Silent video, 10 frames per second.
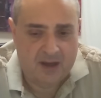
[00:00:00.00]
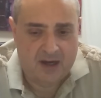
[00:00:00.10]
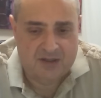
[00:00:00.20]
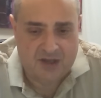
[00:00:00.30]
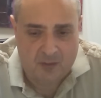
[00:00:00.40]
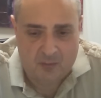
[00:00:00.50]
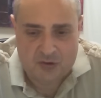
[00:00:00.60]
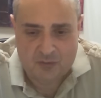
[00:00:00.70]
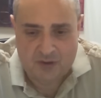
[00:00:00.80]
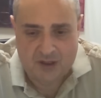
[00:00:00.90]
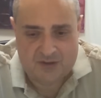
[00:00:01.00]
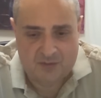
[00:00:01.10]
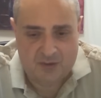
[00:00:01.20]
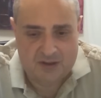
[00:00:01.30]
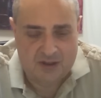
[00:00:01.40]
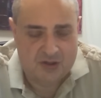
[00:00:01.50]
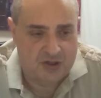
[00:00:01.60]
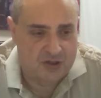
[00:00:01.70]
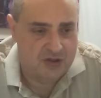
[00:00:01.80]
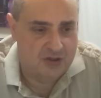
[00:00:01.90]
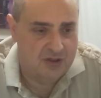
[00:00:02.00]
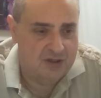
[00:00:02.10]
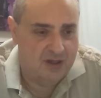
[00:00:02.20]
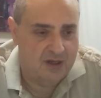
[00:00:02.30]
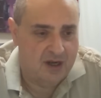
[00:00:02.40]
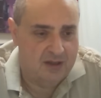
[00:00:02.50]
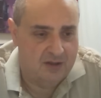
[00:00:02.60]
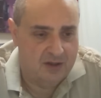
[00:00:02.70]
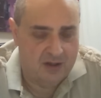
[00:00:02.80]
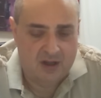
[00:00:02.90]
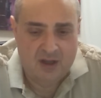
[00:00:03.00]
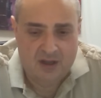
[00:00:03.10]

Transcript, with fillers: хотя бы, чтобы они освободили женщин, детей и раненых, и